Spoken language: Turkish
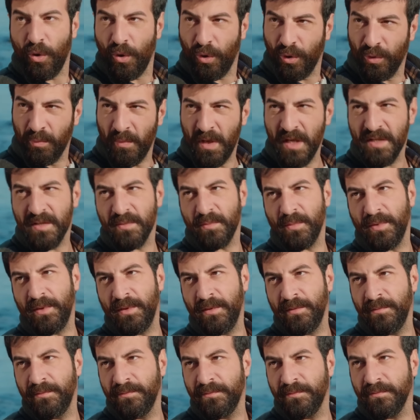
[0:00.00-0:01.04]
Olmaz mı?
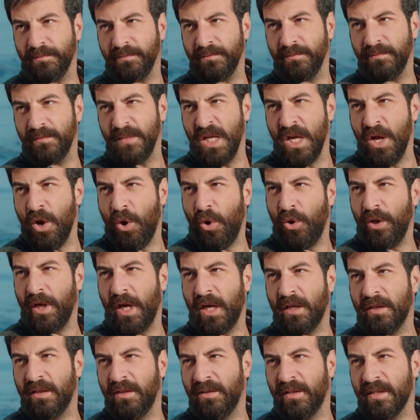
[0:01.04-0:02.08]
O
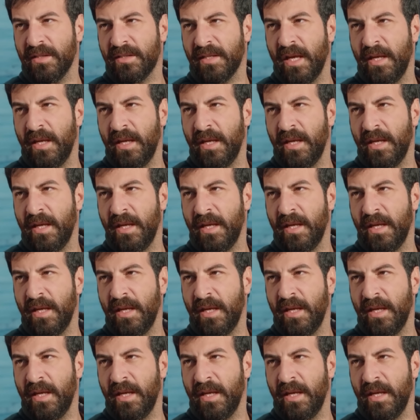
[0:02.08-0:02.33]
yangında